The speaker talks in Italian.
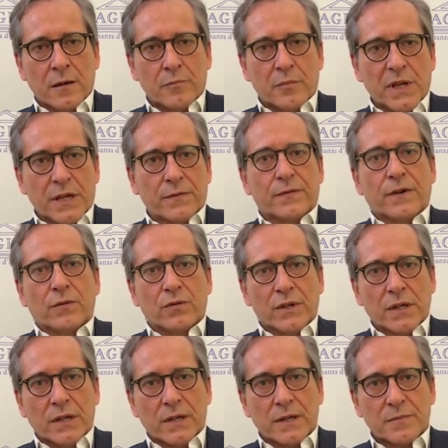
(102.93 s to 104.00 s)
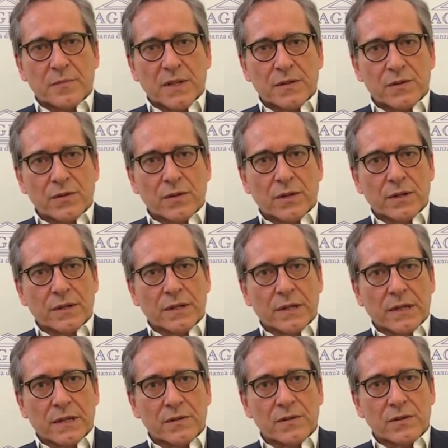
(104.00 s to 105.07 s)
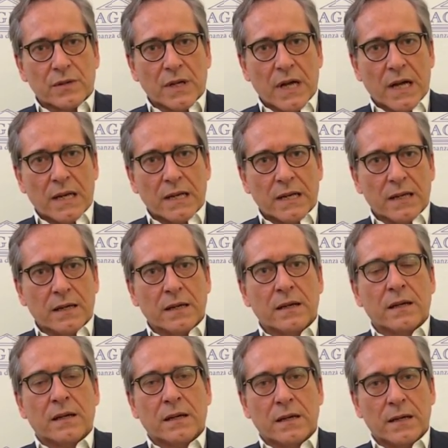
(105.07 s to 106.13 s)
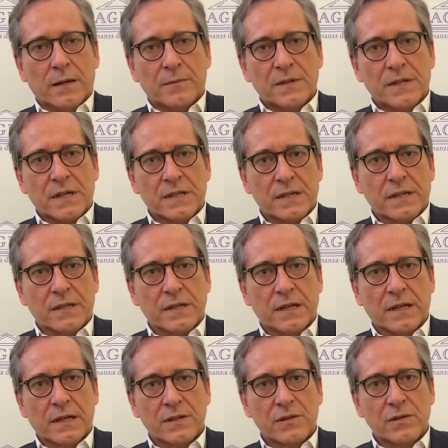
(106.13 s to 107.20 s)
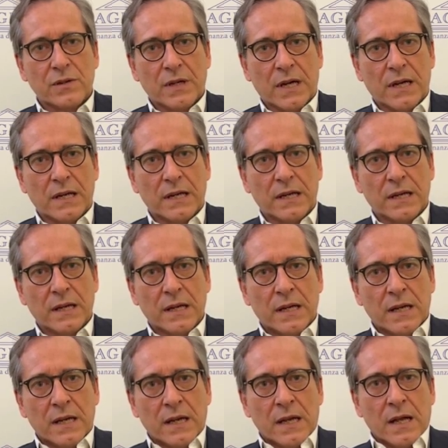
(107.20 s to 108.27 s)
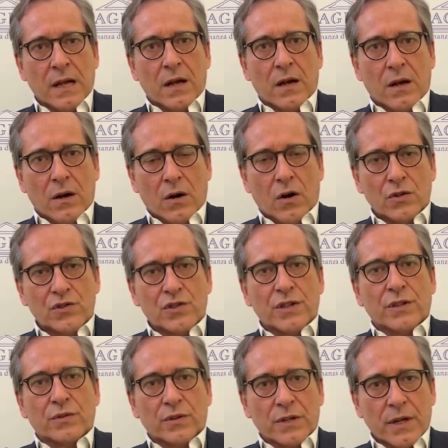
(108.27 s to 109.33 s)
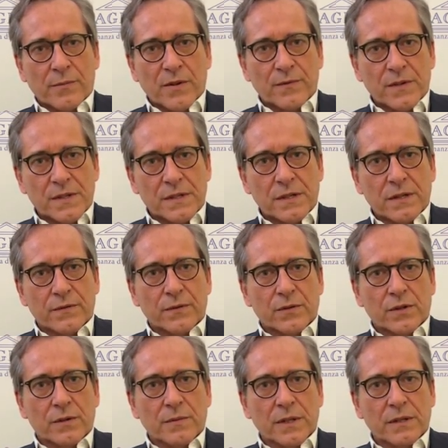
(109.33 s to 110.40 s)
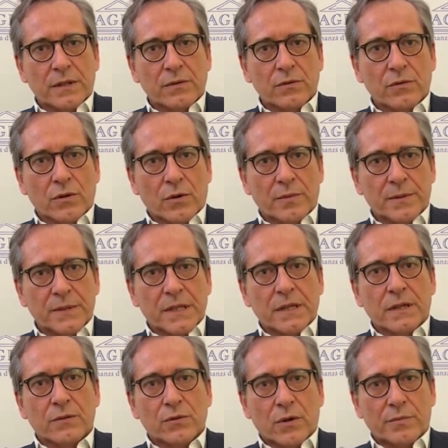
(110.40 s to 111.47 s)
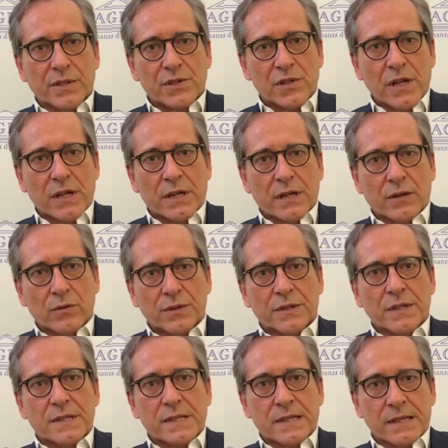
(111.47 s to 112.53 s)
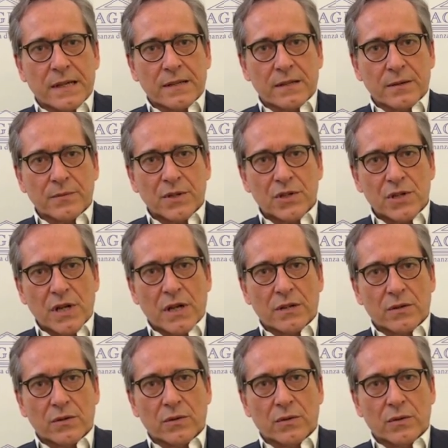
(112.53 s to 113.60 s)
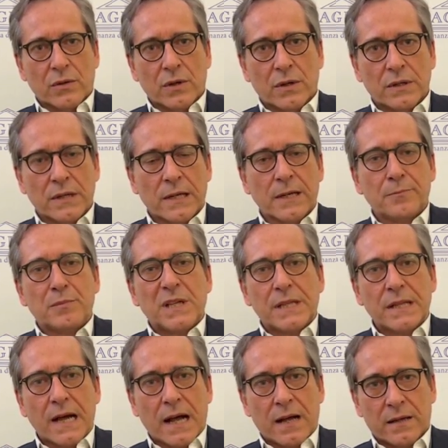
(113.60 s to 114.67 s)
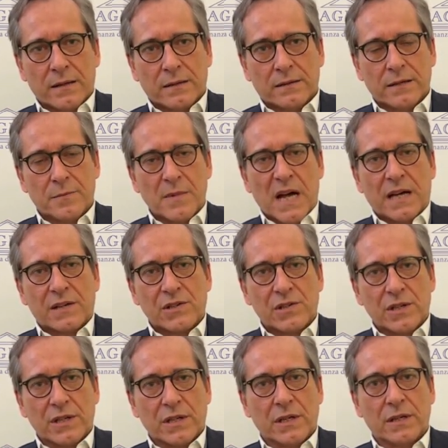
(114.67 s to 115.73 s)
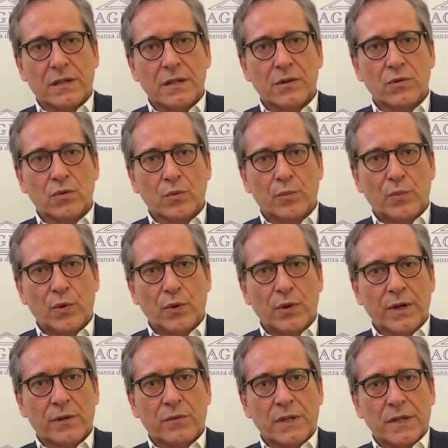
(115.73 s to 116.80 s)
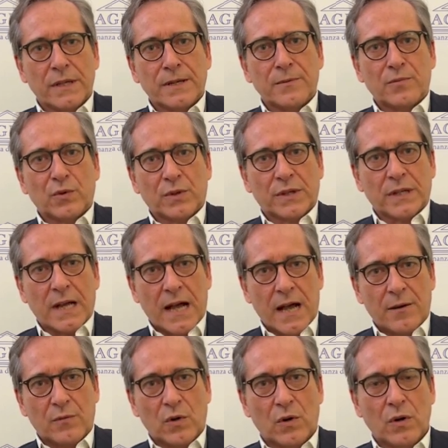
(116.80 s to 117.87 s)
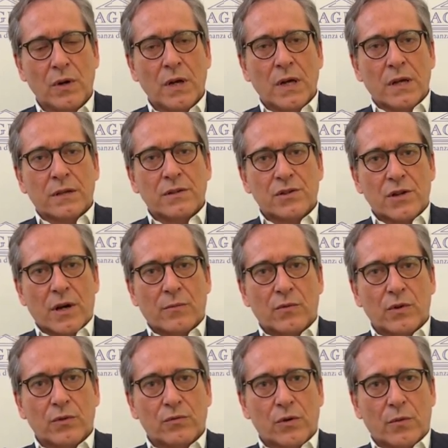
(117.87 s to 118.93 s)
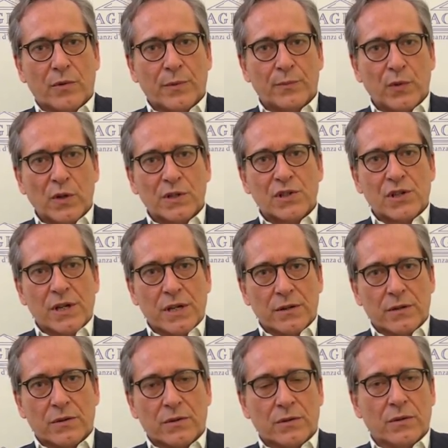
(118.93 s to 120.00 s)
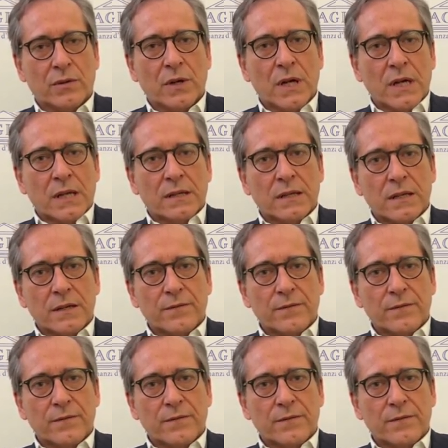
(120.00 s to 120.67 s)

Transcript: per favorire l'espansione internazionale e la presenza internazionale, oggi ritorniamo a investire fortemente in Europa perché l'Europa genera oltre il 70% dell'EBITDA dei margini del gruppo e quindi riportiamo diciamo, l'Europa un po' al centro degli